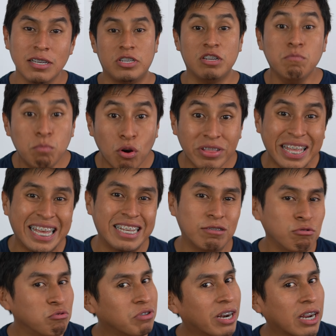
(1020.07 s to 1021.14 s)
Chimbote
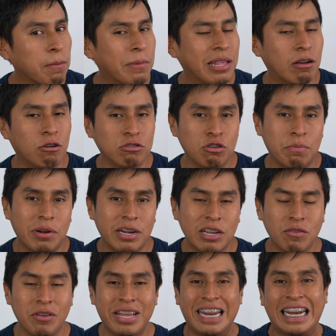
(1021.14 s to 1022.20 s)
es un lugar que me dejó
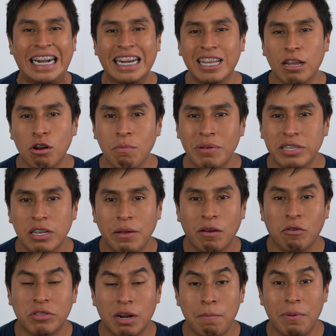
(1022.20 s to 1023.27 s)
sorprendido. En realidad no pensaba
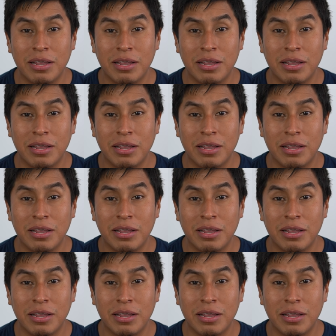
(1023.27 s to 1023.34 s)
encontrar